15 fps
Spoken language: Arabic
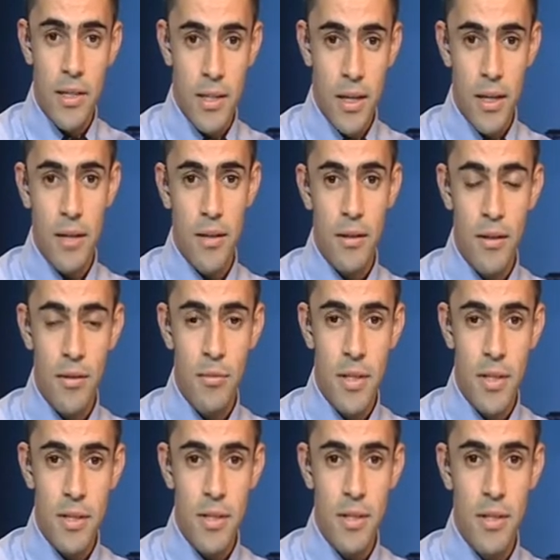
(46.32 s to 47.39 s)
قاد
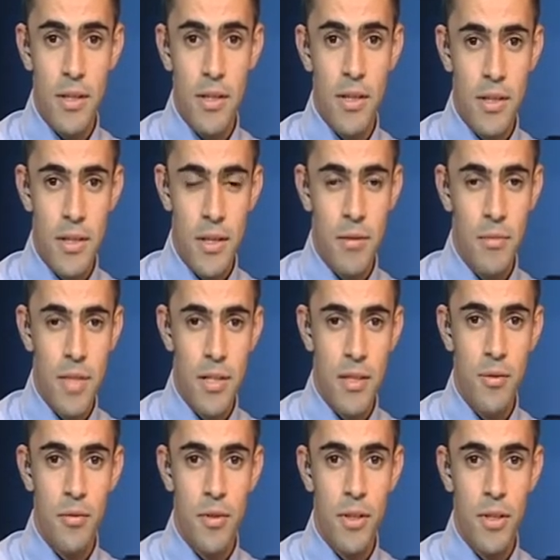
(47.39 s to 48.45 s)
نكماسي سي
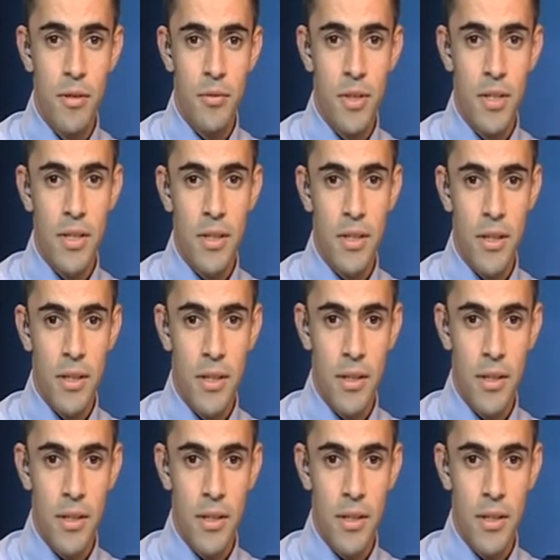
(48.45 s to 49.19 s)
غميسني وندنيوي